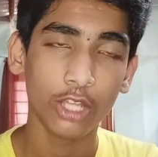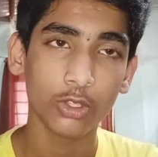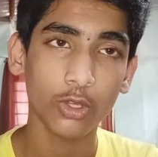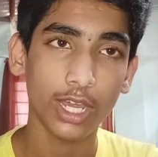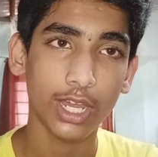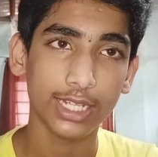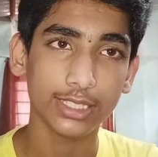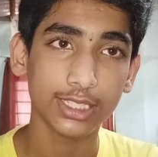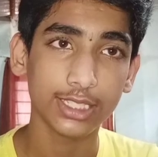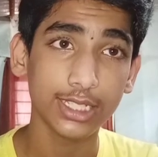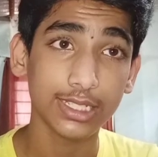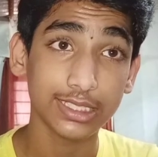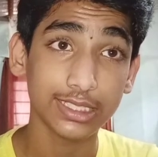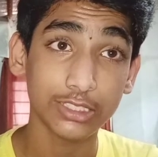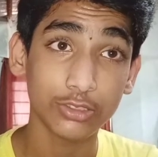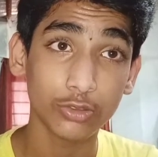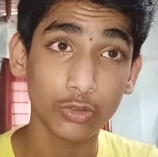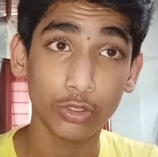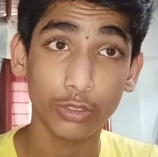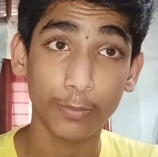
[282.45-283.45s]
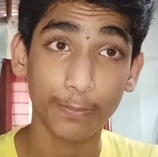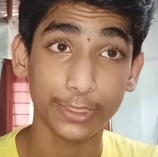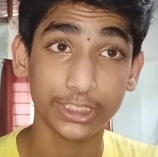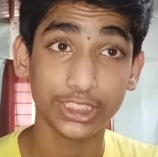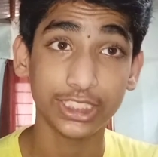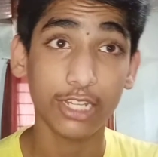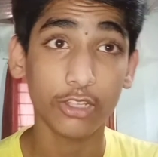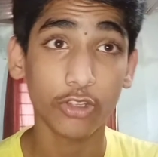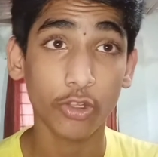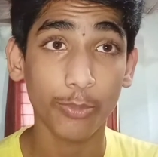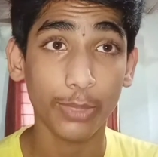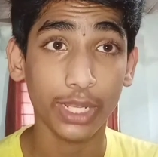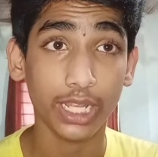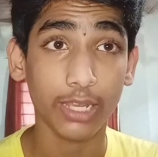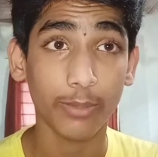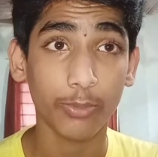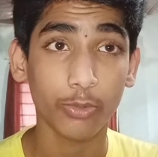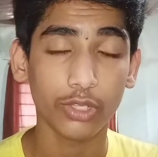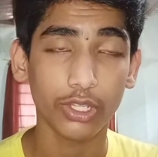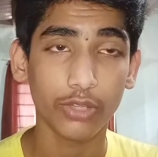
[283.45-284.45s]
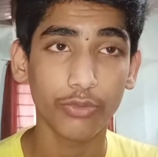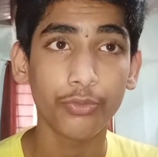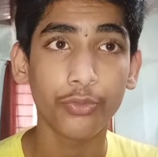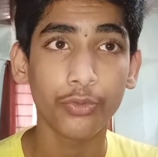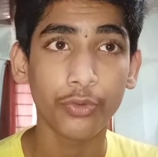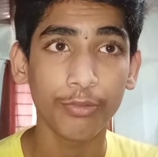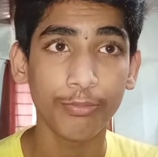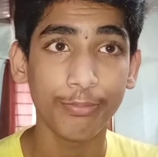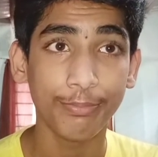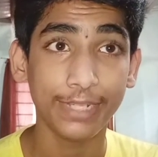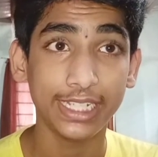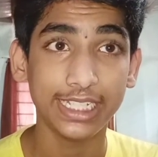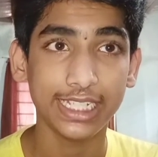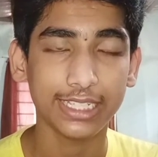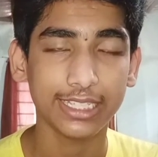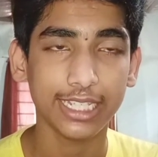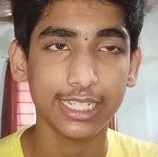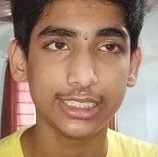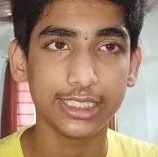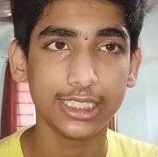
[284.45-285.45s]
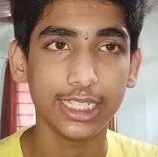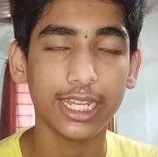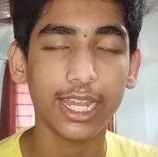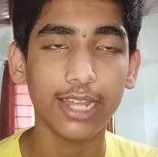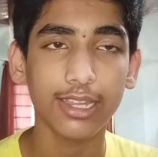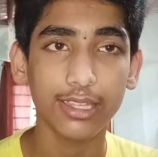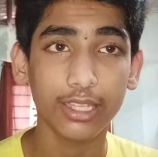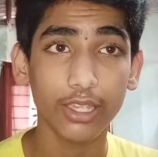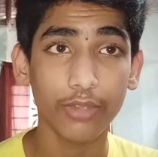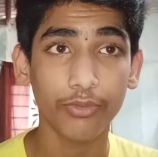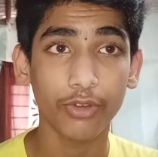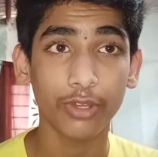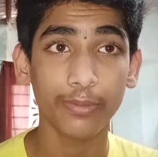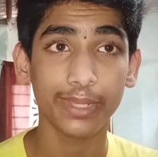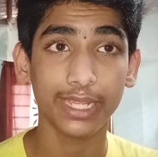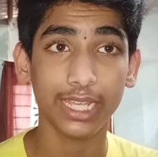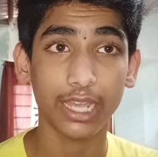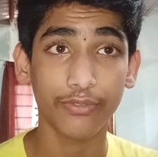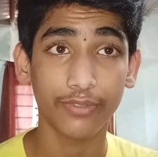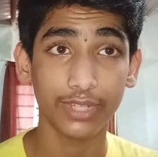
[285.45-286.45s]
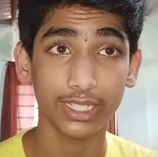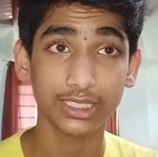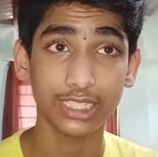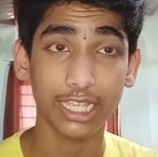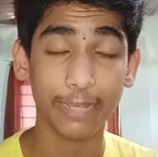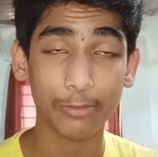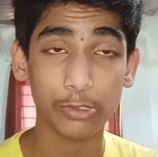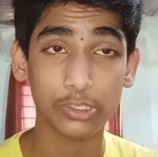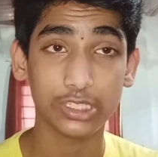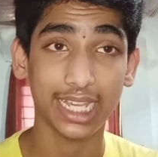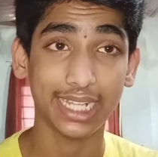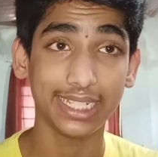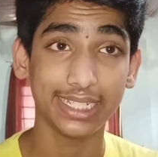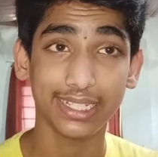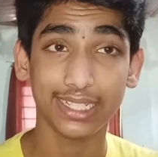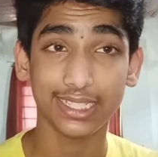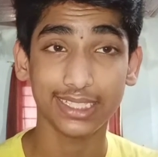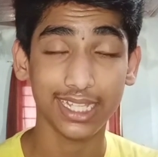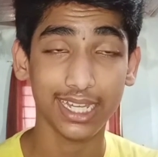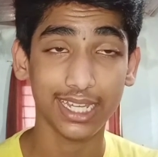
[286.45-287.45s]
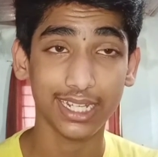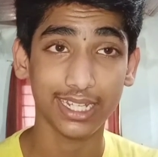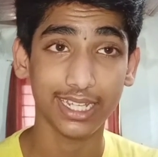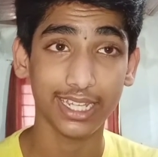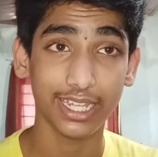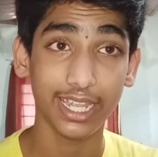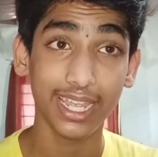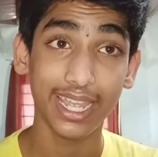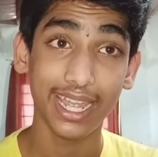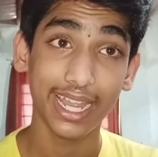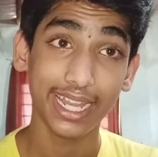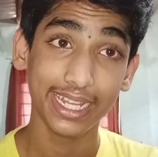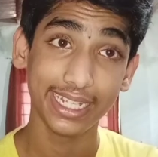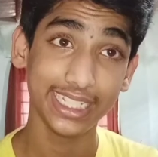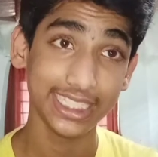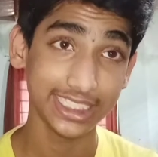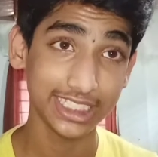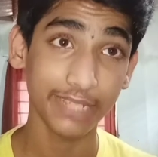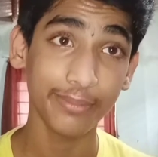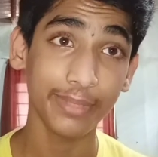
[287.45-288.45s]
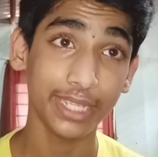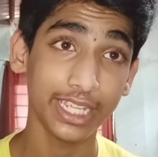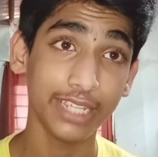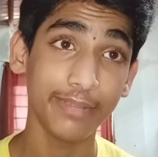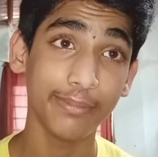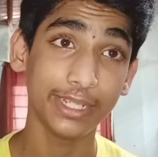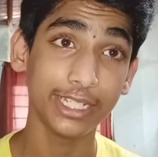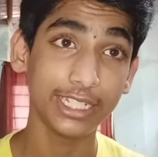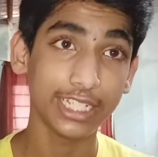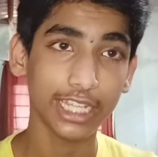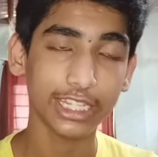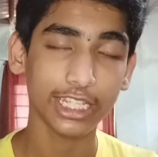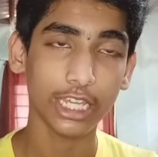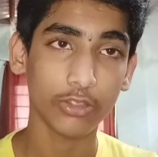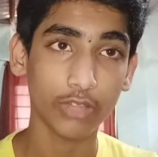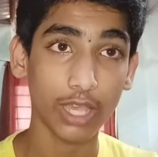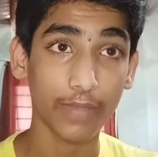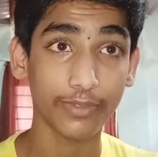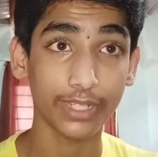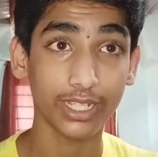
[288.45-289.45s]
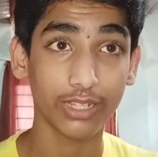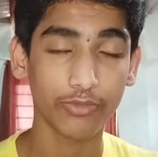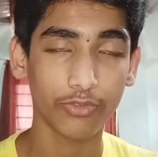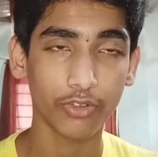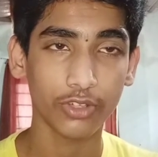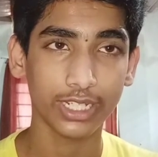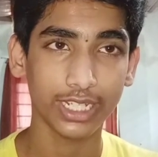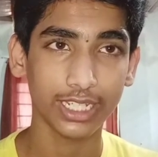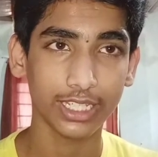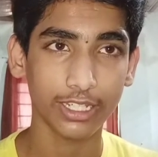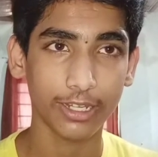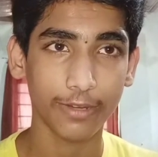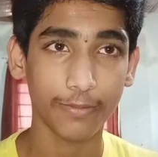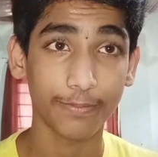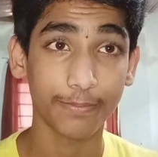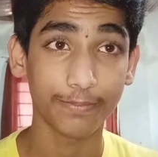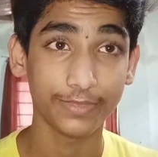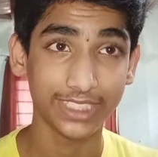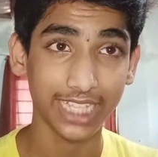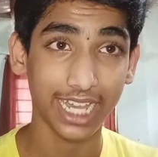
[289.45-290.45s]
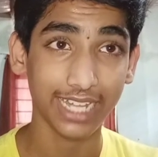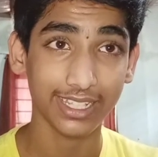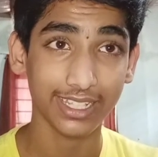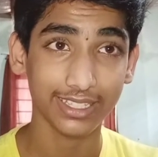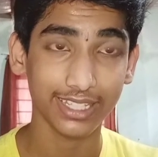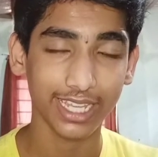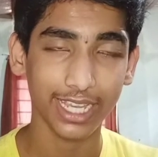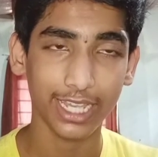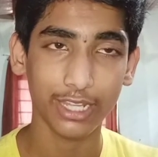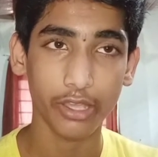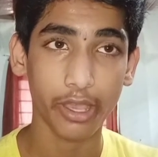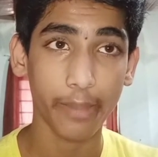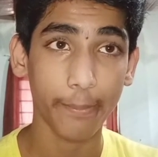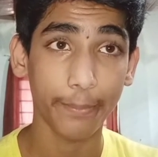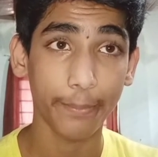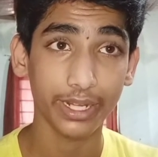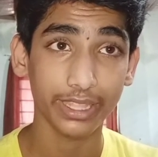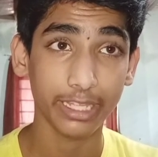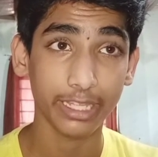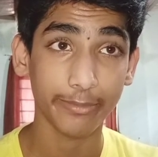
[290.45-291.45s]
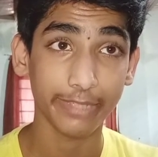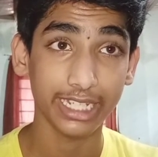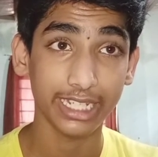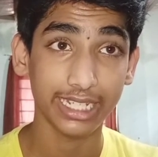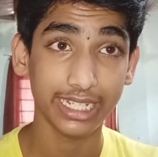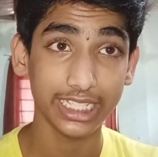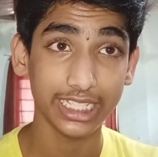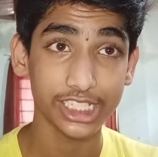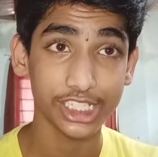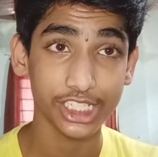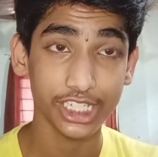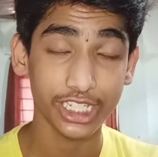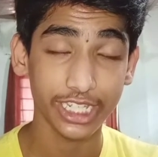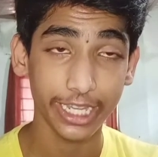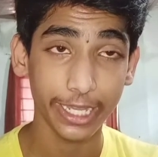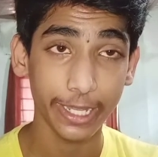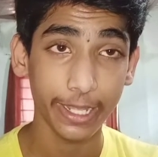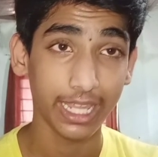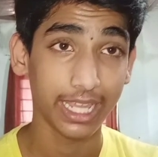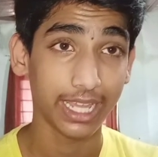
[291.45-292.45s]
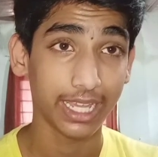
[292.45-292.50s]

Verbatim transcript: तो अड़तीस हज़ार दो सौ पचास रुपये का आपको ये फ़ोन मिल जाता है जी हाँ ये फ़ोन भी काफ़ी अच्छा है आपको चालीस हज़ार के नीचे में ही मिल जाता है तो आप इस फ़ोन की तरफ जा सकते हैं अब बढ़ते हैं अपने लिस्ट के